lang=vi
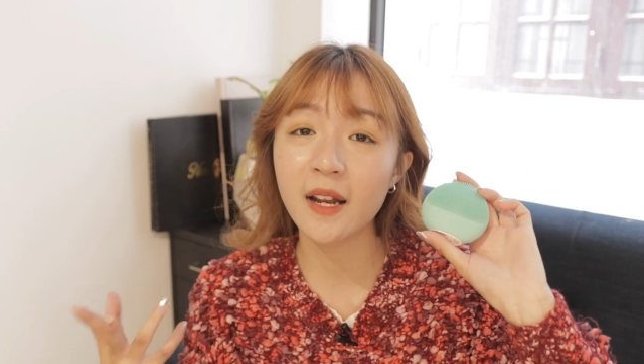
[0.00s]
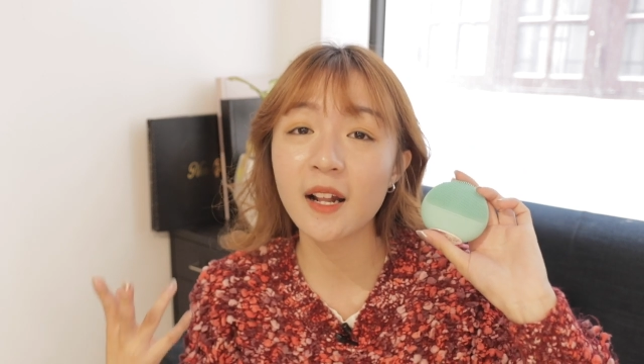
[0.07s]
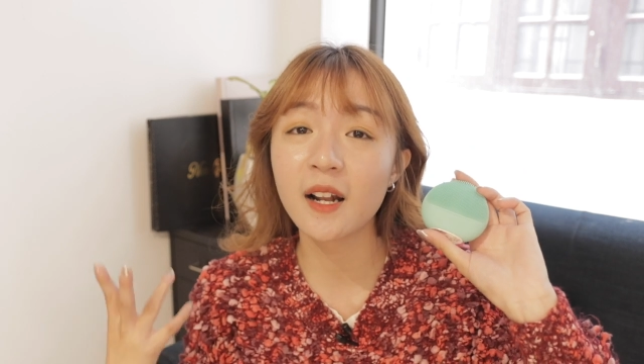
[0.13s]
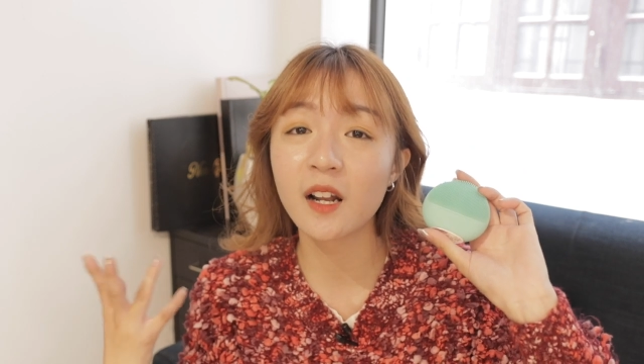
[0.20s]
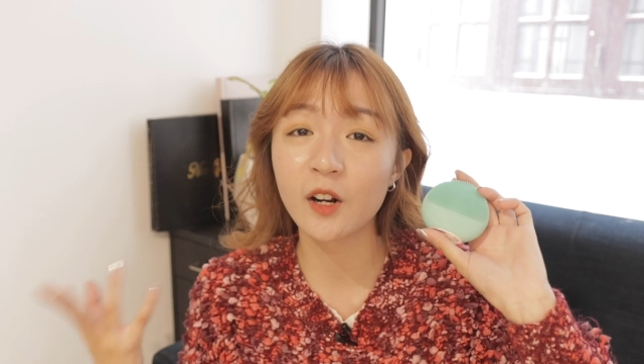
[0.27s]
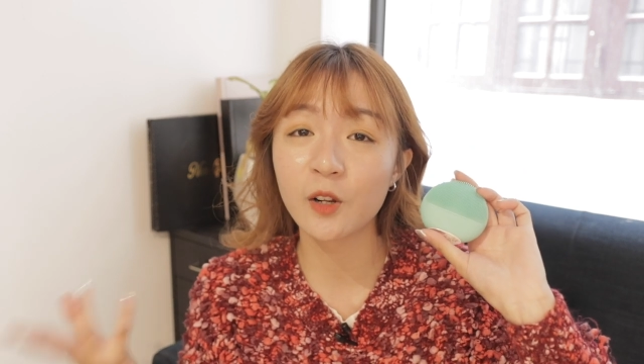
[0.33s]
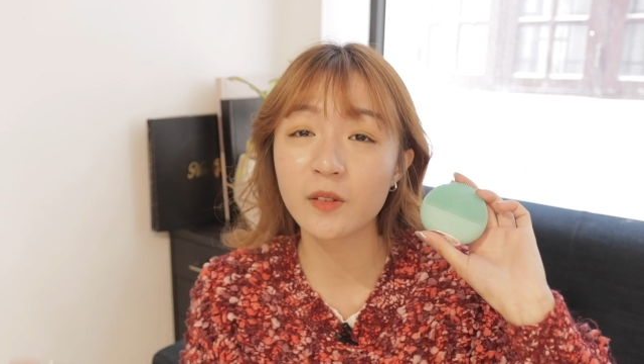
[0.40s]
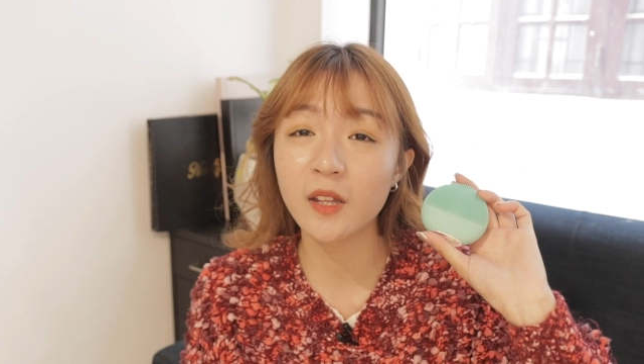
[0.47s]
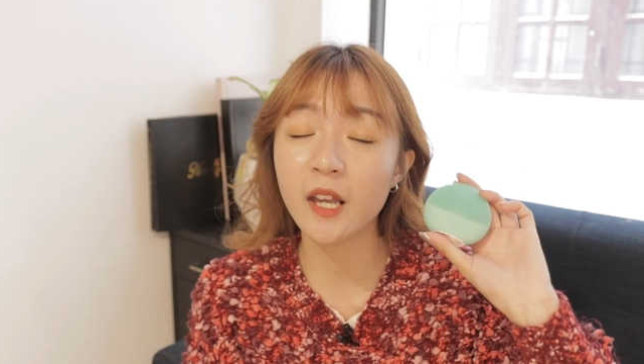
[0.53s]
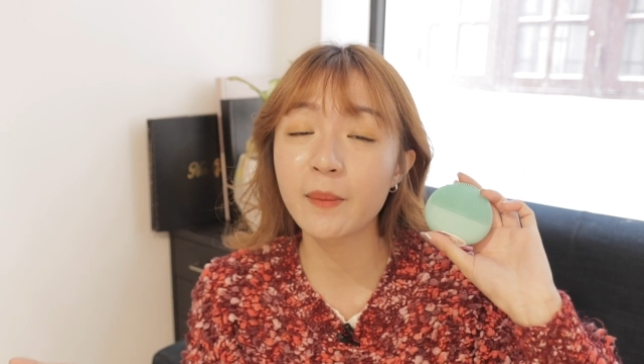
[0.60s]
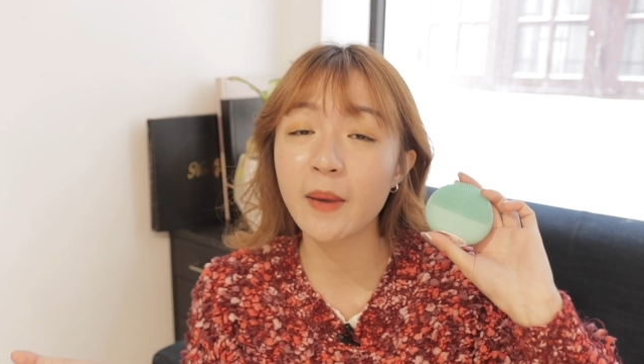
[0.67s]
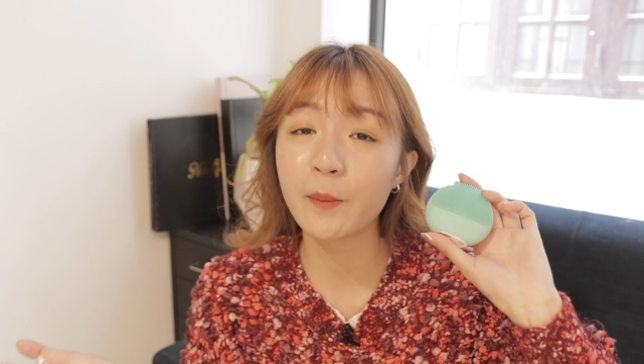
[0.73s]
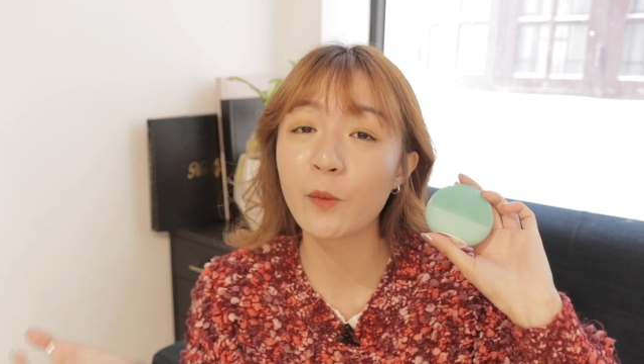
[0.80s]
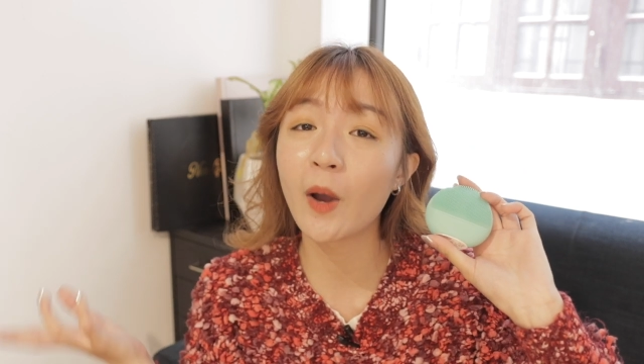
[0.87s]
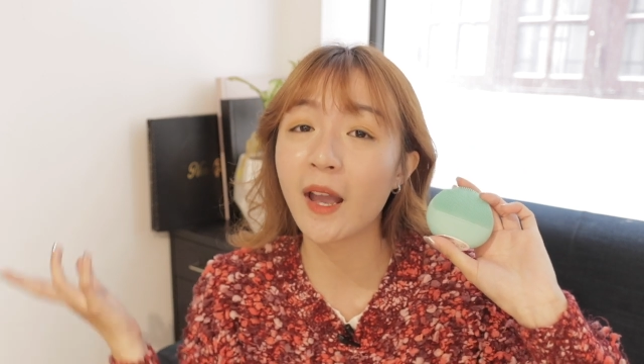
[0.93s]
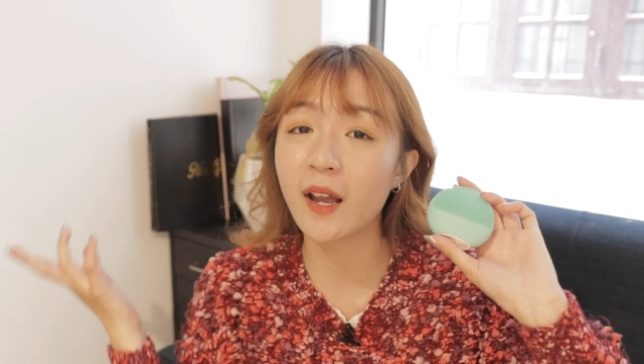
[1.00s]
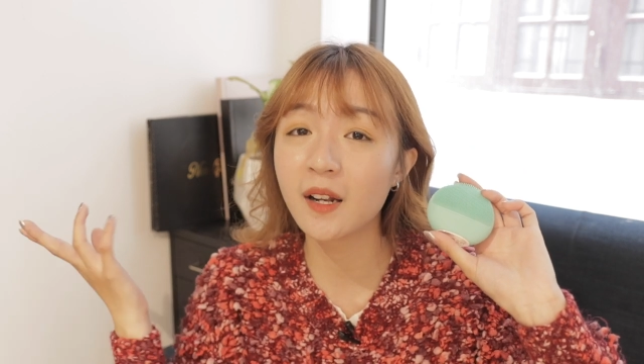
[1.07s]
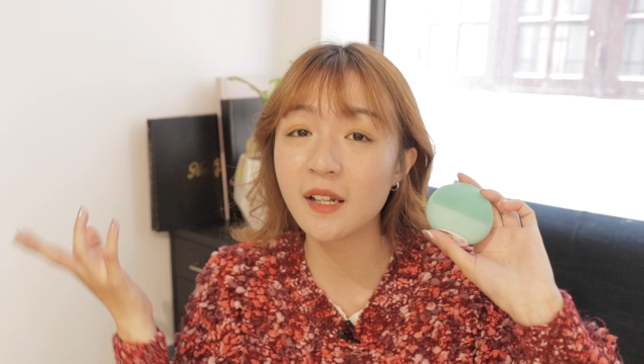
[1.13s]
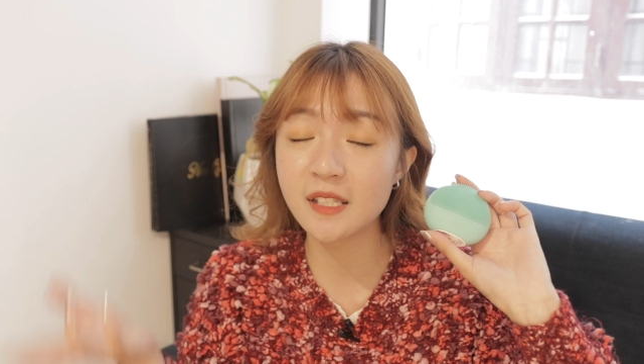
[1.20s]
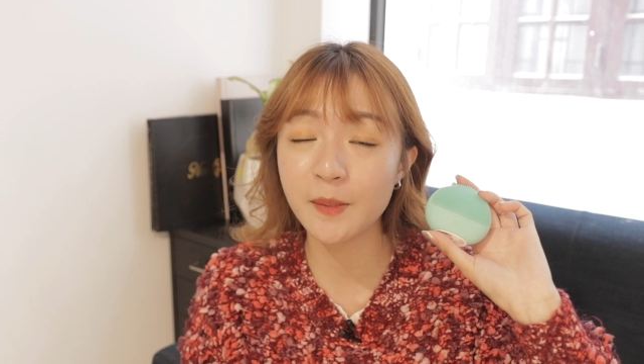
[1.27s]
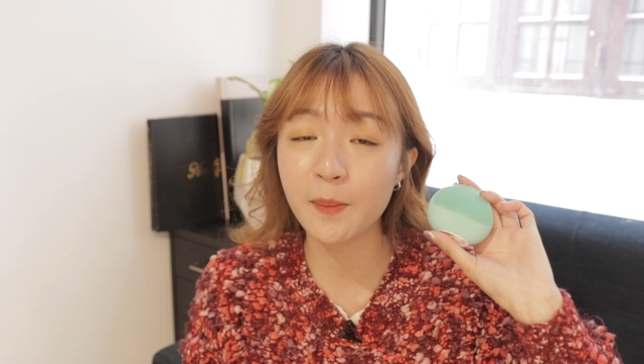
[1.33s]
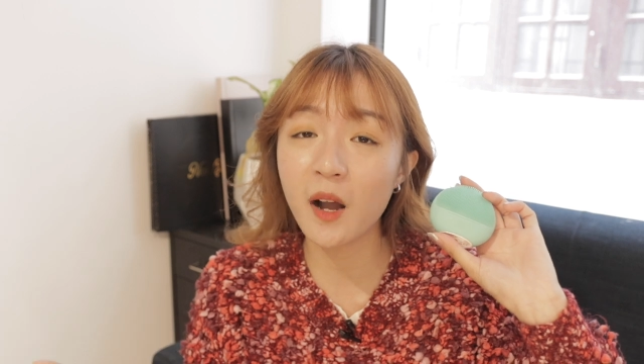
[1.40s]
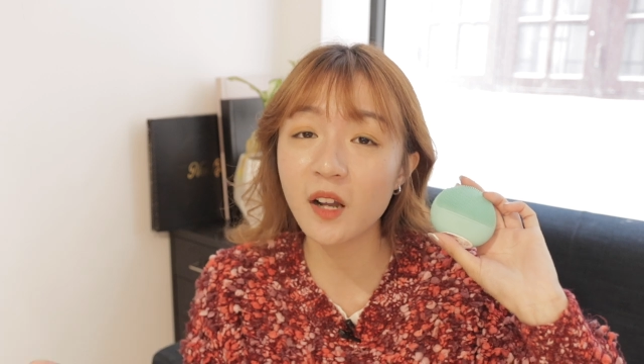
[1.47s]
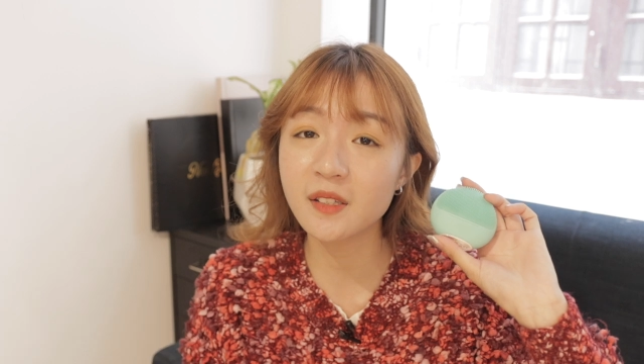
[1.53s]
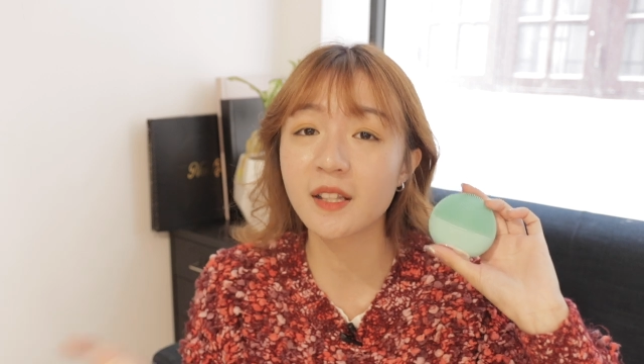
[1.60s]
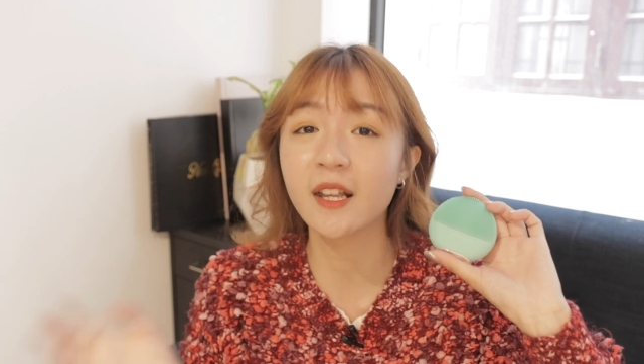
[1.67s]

đây là lần đầu tiên các bạn mua hàng ở Lixibox